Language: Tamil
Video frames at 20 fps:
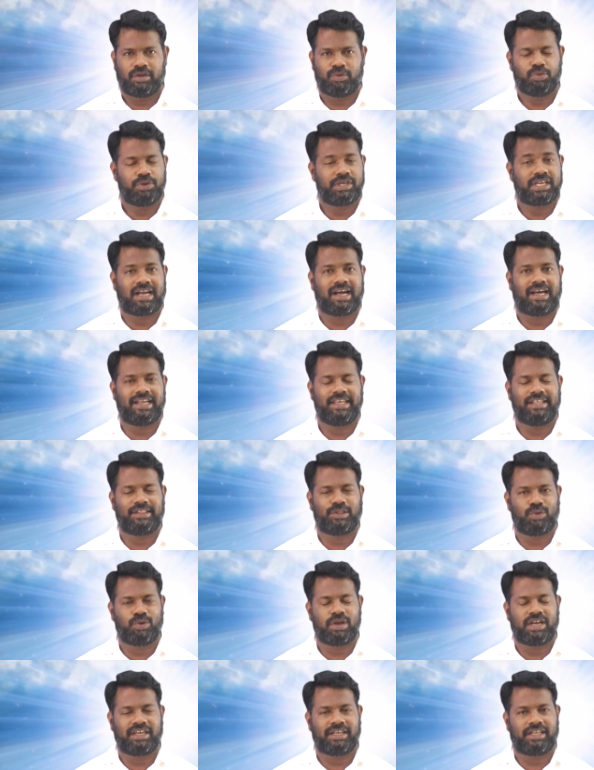ஒரு காரியத்தை
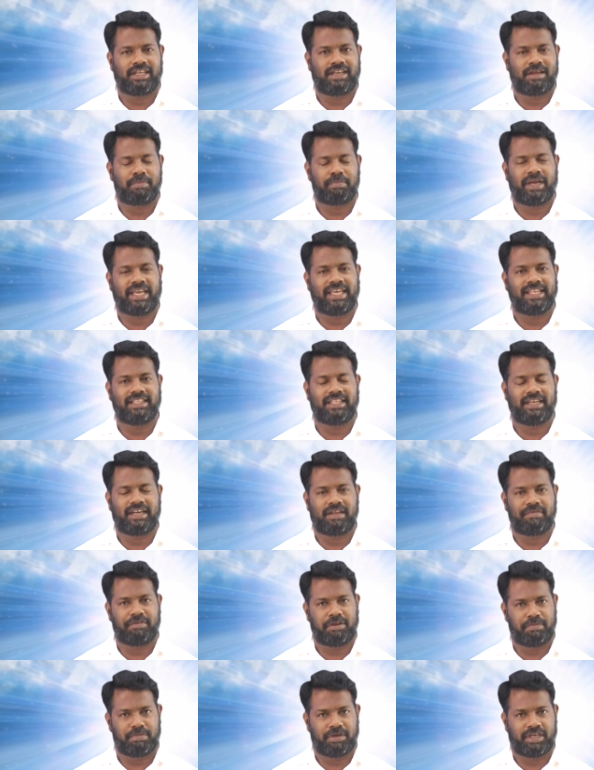உங்ககிட்ட நான் பகிர்ந்துக்கிட
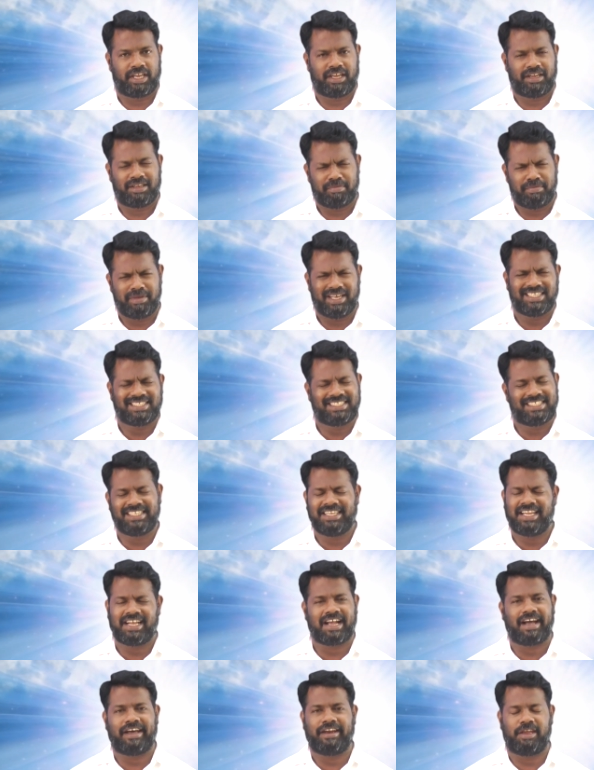விரும்புகிறேன் மிக சின்ன
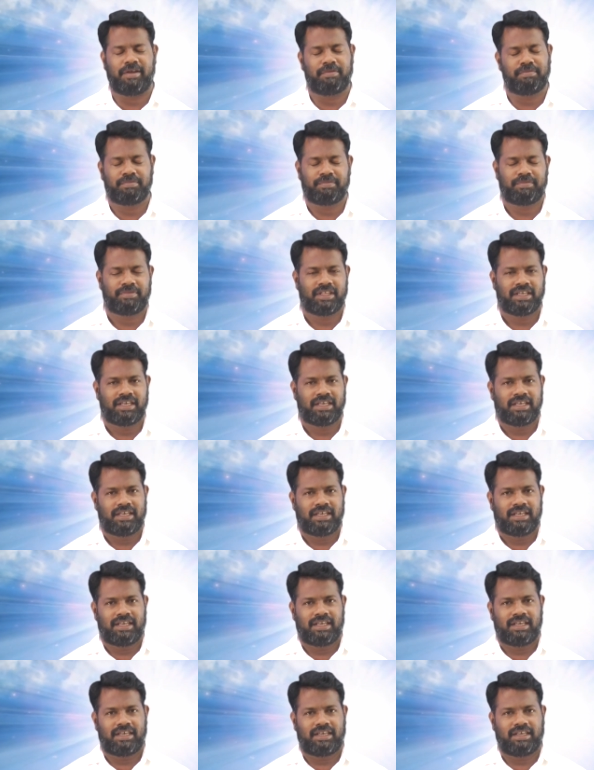காரியம்
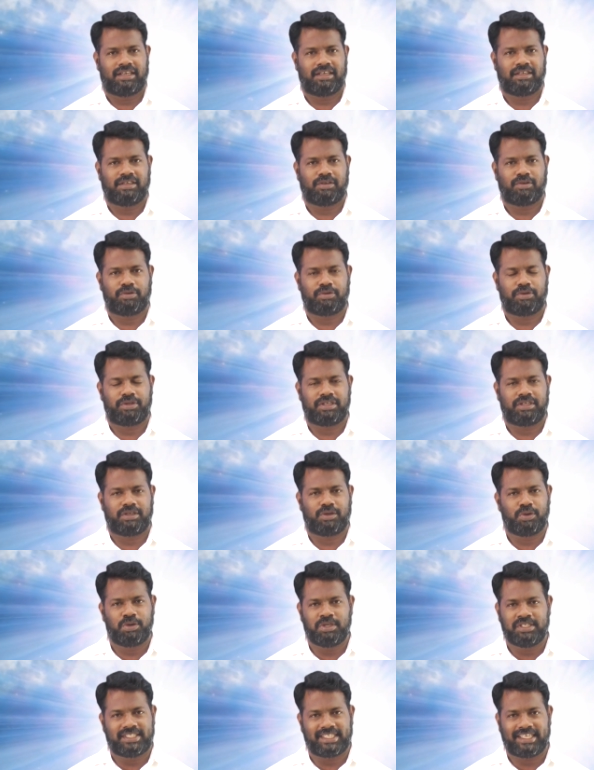ஒரு
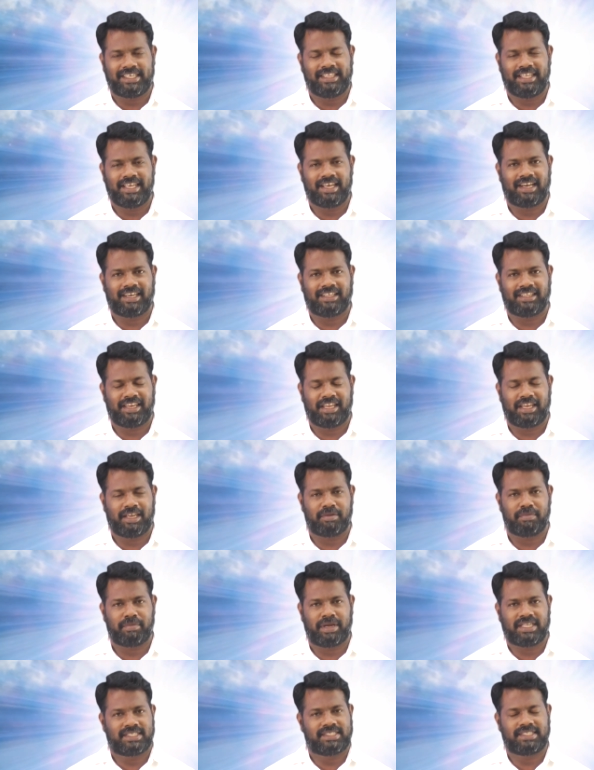குறுஞ்செய்தியாக அதை
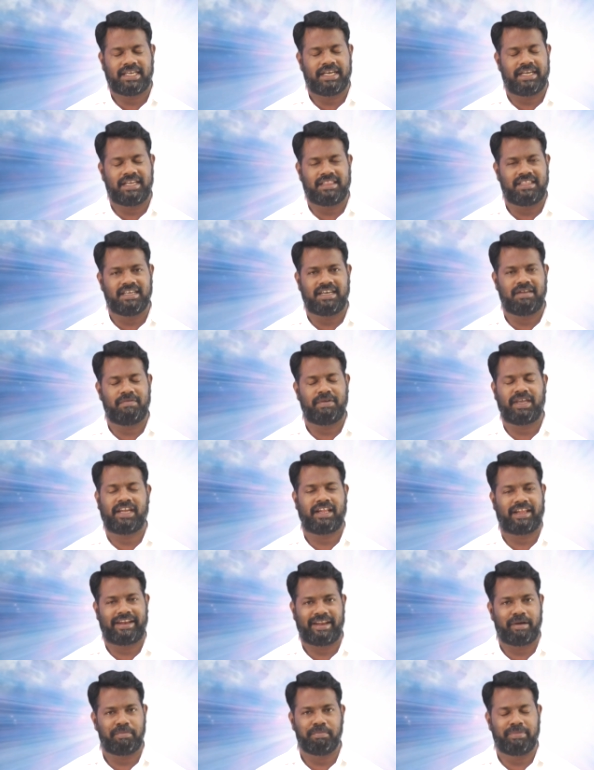நீங்கள் மனசில் எடுத்துக்கிடுவீங்க
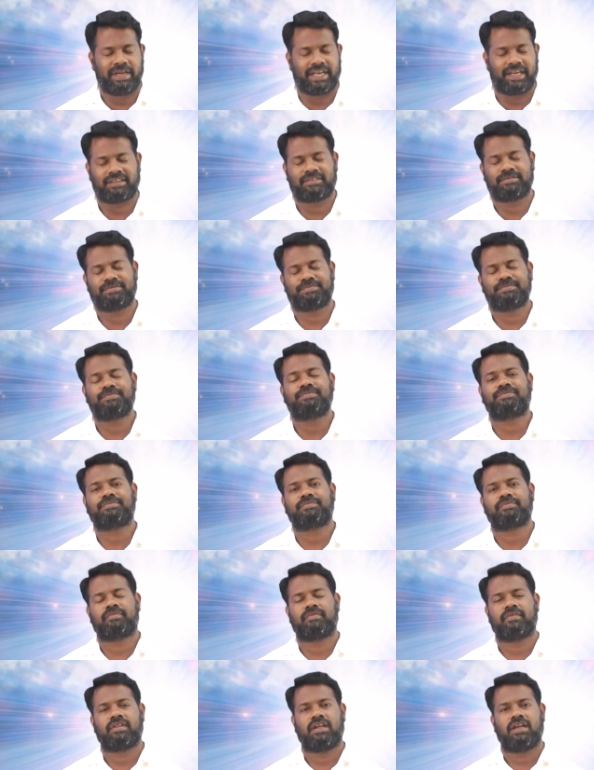நான் நம்புகிறேன்
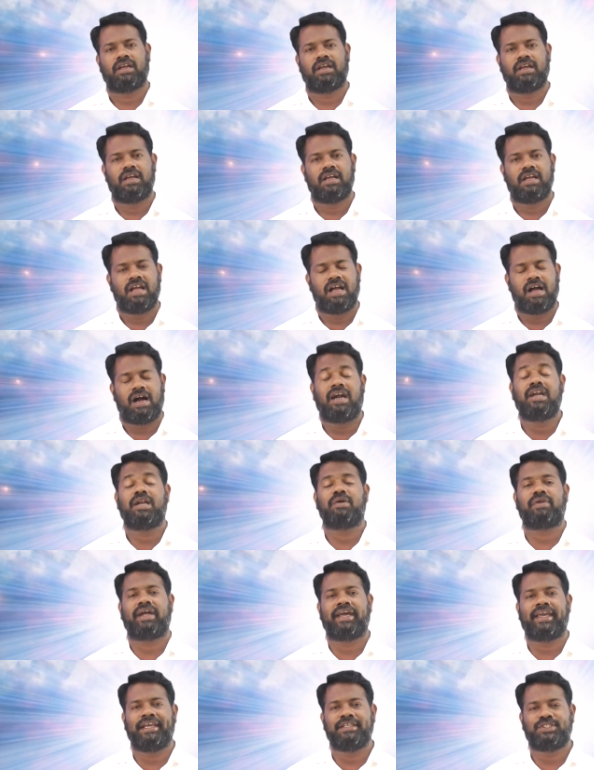
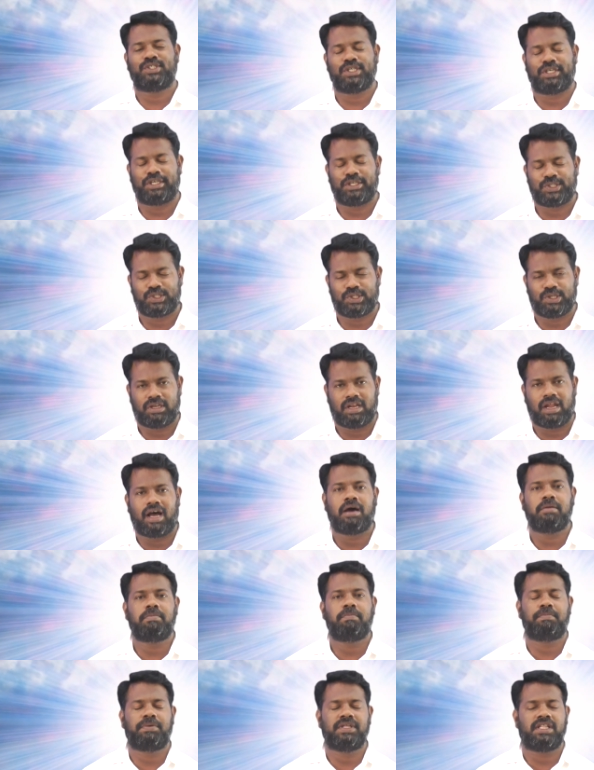ஆண்டவராக இயேசு கிறிஸ்து
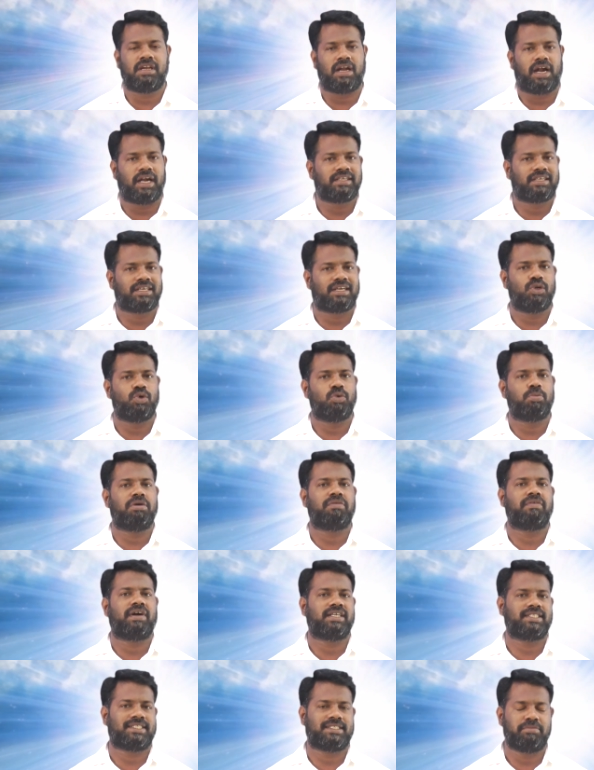நாற்பது நாட்கள்
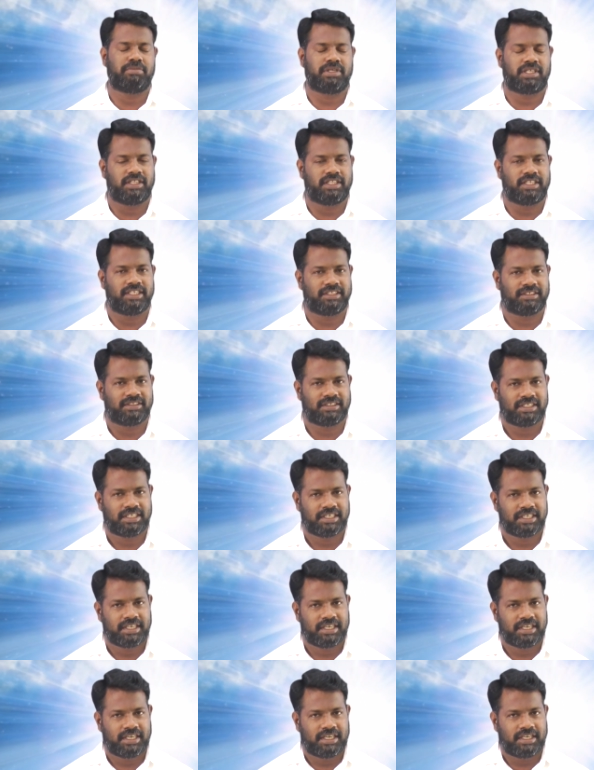உபவாசம் இருந்து
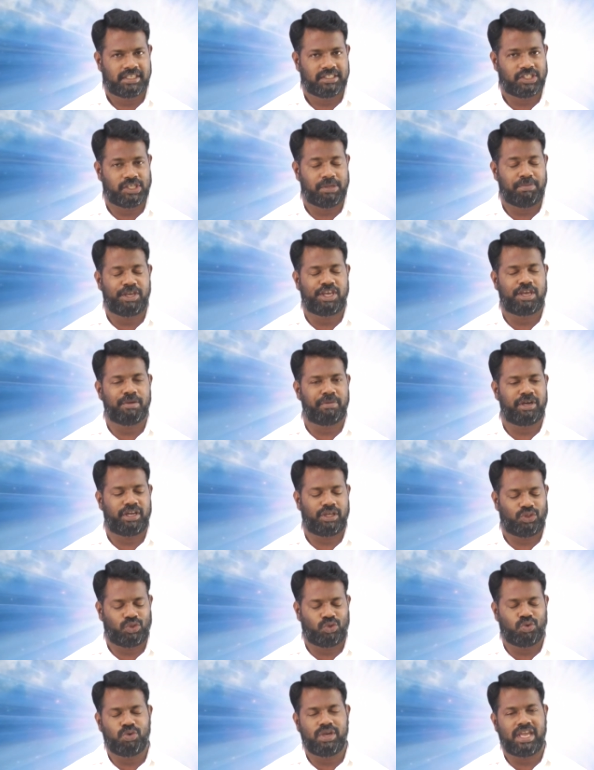ஜெபிக்கும்படி
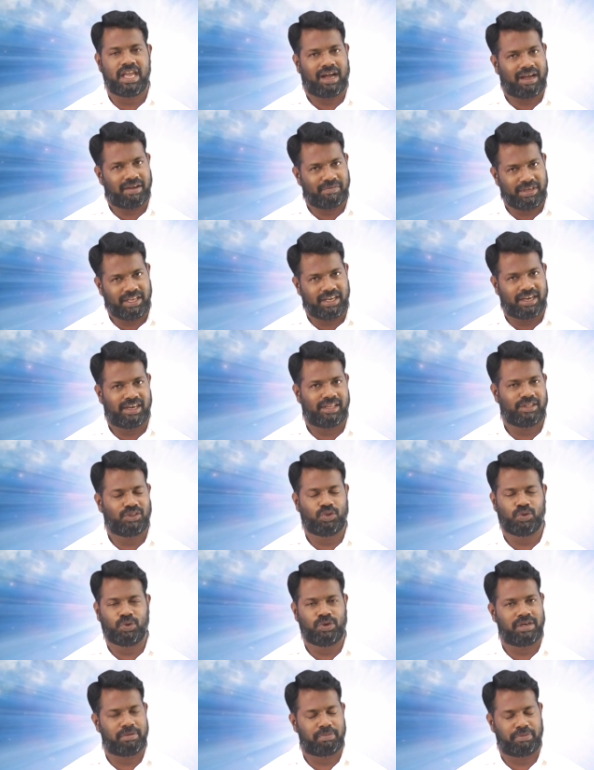தூய ஆவியினாலே
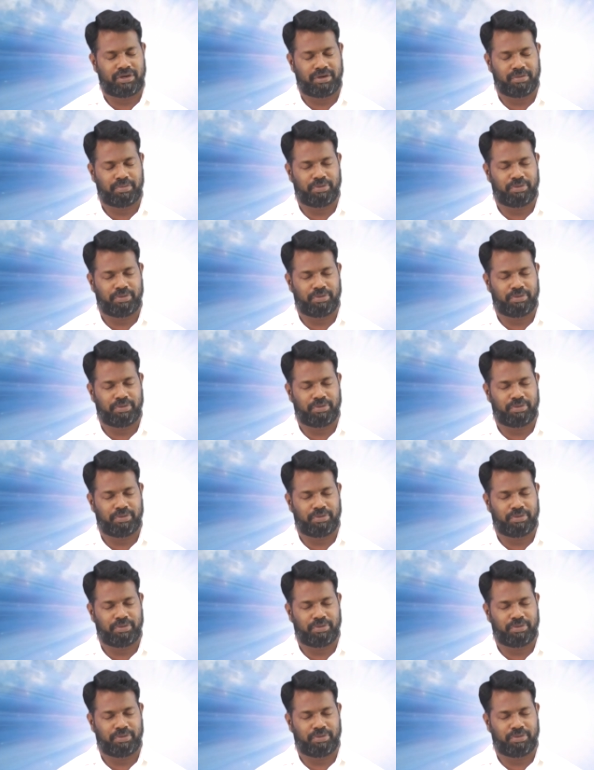தூண்டப்பட்டு